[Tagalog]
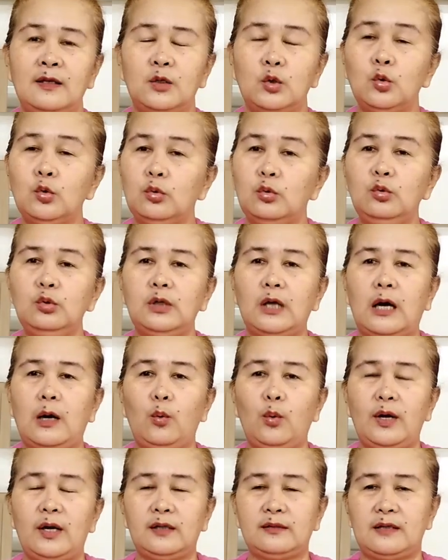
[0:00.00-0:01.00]
noong una
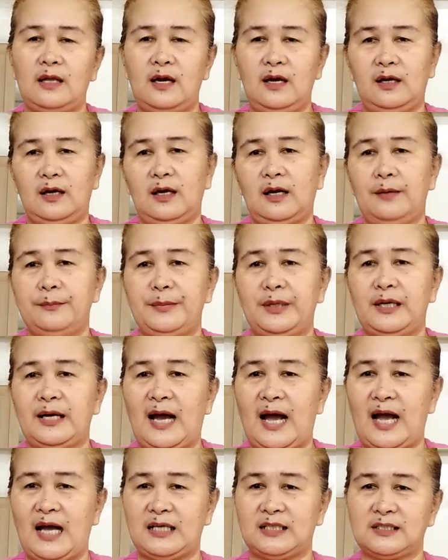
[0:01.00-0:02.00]
wala talaga kaming
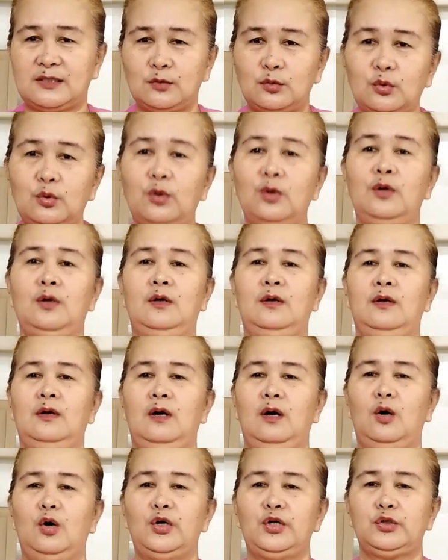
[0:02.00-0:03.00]
aso
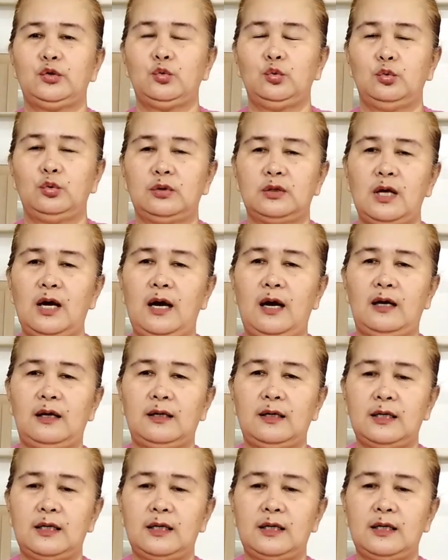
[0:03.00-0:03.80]
or tuta.